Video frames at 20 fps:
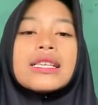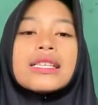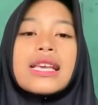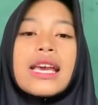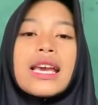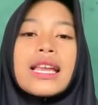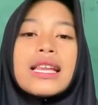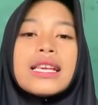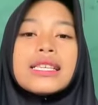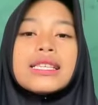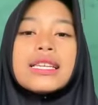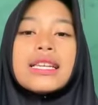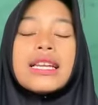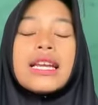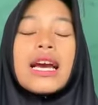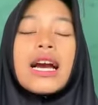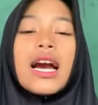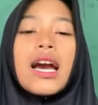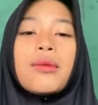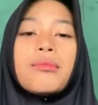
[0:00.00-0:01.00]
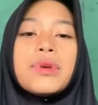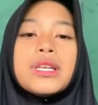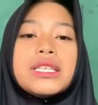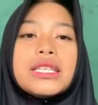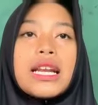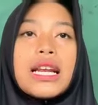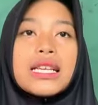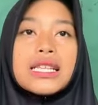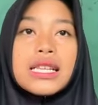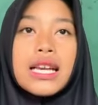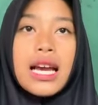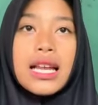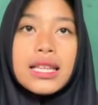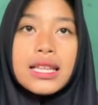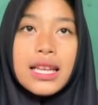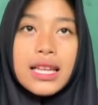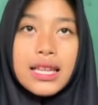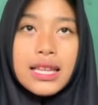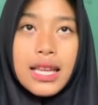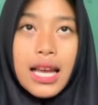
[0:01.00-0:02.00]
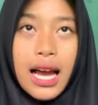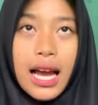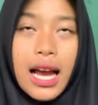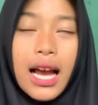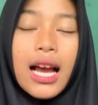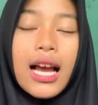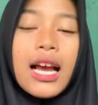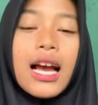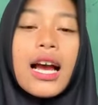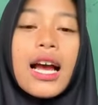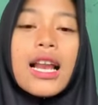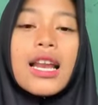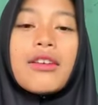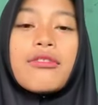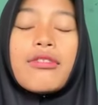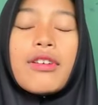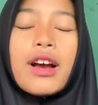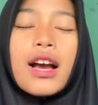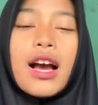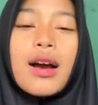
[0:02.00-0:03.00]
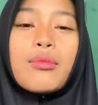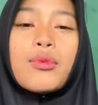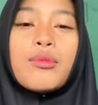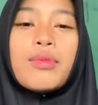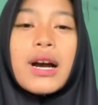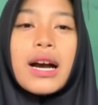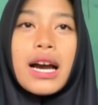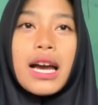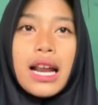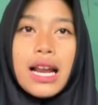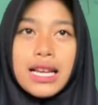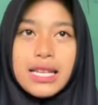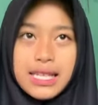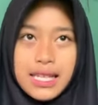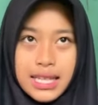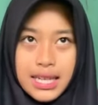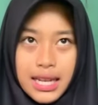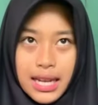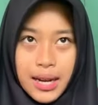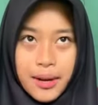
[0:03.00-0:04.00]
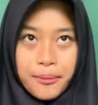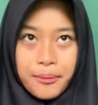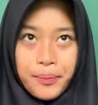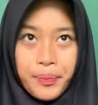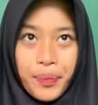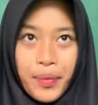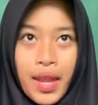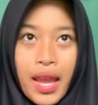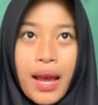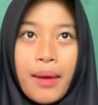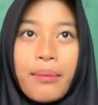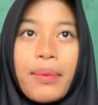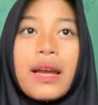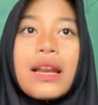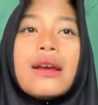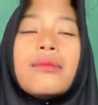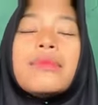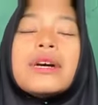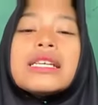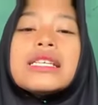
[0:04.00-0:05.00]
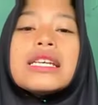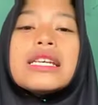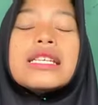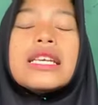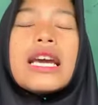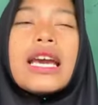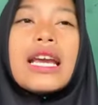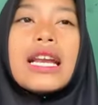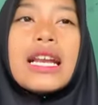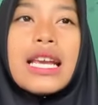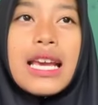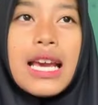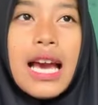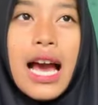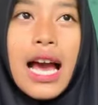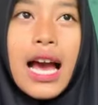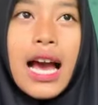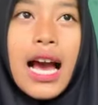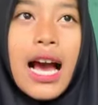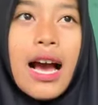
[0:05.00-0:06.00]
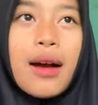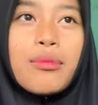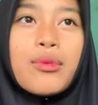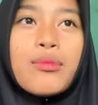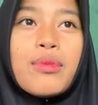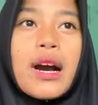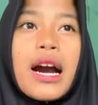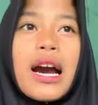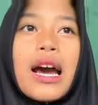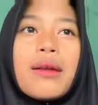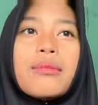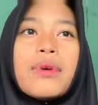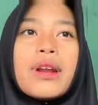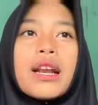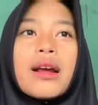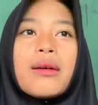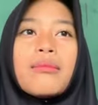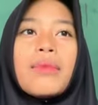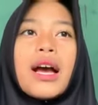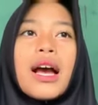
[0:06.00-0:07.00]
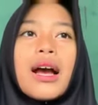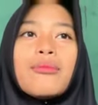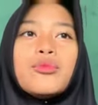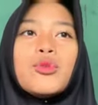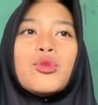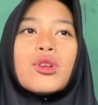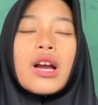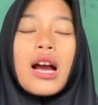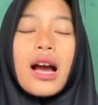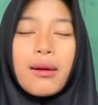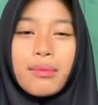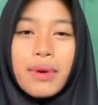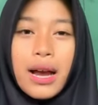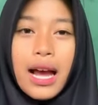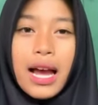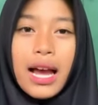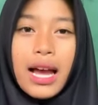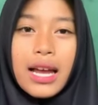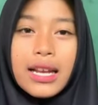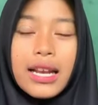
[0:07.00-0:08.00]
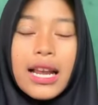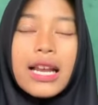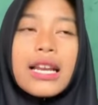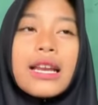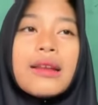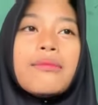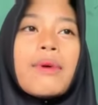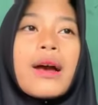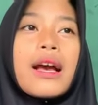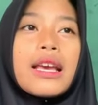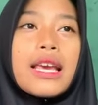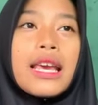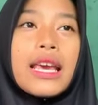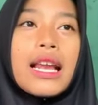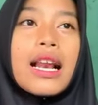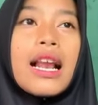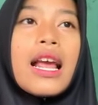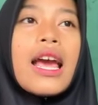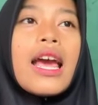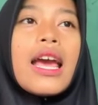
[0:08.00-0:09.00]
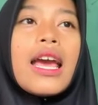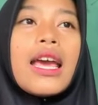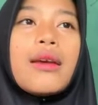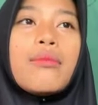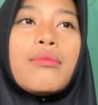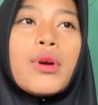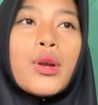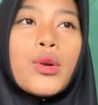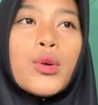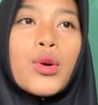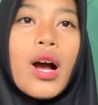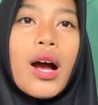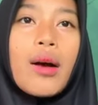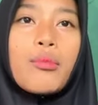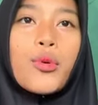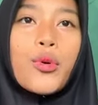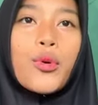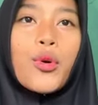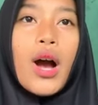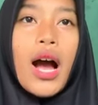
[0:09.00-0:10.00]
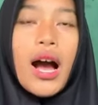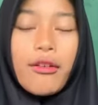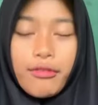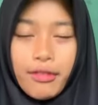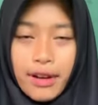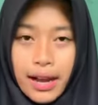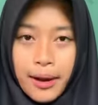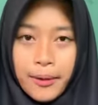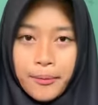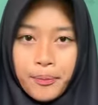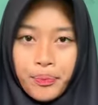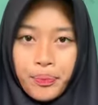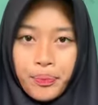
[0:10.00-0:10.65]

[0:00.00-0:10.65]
Saya di sini akan menjelaskan tentang Khalifah Abu Bakar As-Siddiq. Pada masa jahiliyah, Abu Bakar bernama Abdul Ka'bah dan dipanggil Ibnu Abu Kuhafah.